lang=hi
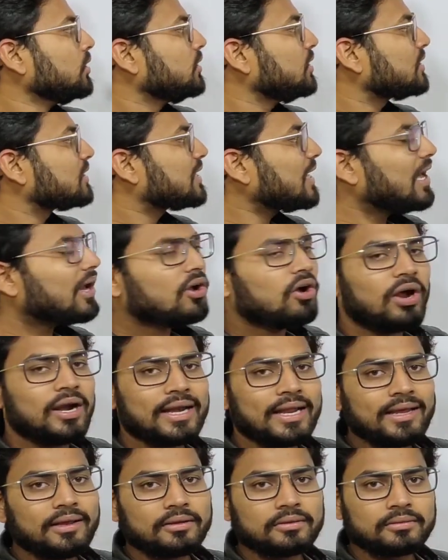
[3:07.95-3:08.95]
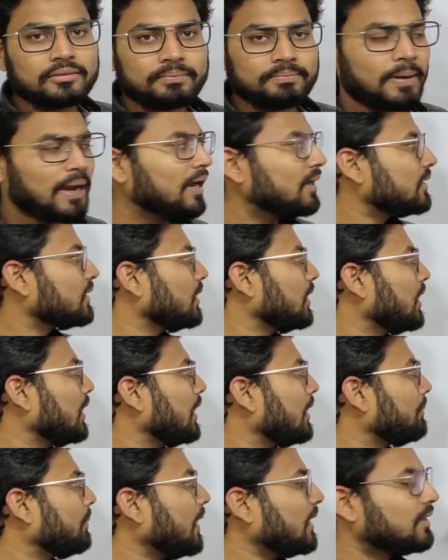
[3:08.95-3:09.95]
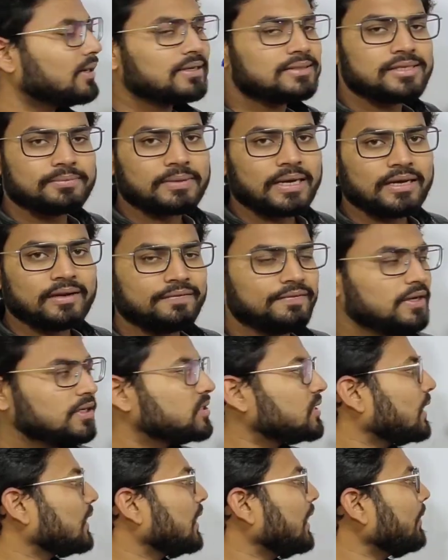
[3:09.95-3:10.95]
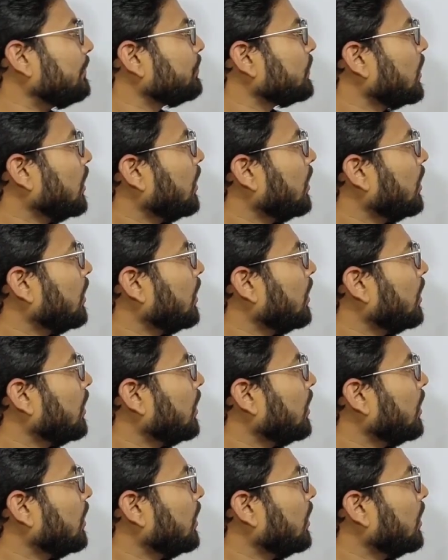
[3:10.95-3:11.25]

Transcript: जिसके अकॉर्डिंग पार्टनर पार्टनरशिप का डिफिनेशन है